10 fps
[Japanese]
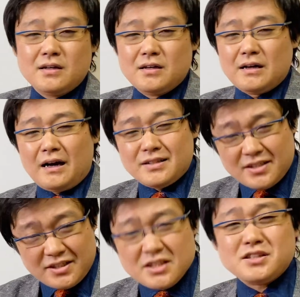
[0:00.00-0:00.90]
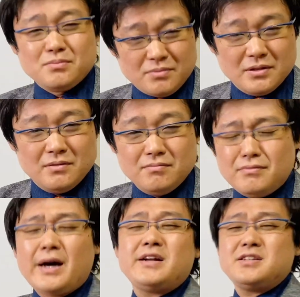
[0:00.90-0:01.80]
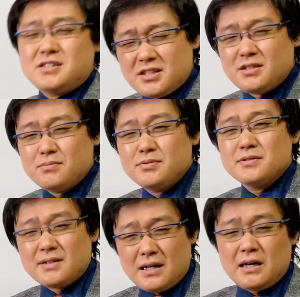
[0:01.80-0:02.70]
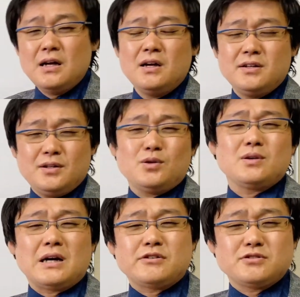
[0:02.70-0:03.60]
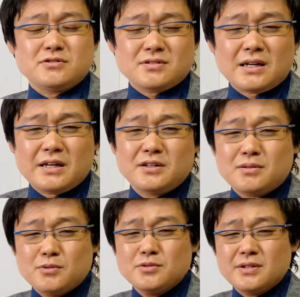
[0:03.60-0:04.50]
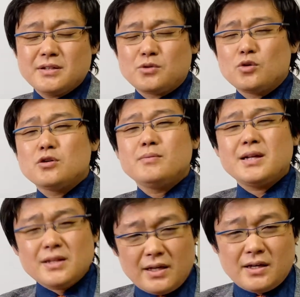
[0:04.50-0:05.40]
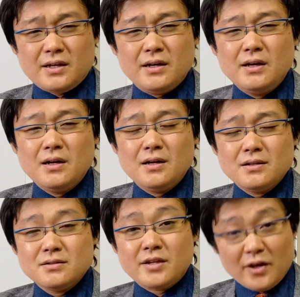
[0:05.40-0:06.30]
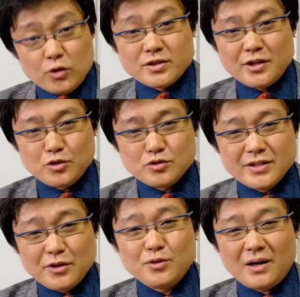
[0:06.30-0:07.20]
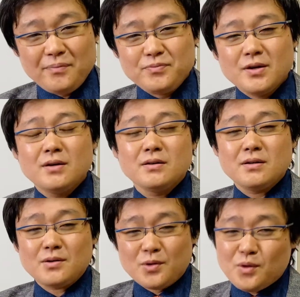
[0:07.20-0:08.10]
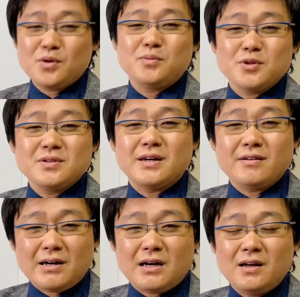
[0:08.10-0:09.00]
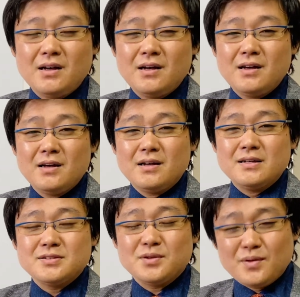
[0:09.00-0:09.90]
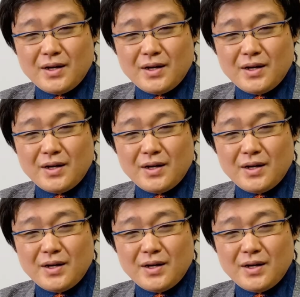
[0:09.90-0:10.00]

朝日新聞毎日新聞が日本学術会議の問題でここまで抵抗勢力になるのかここの問題はそれは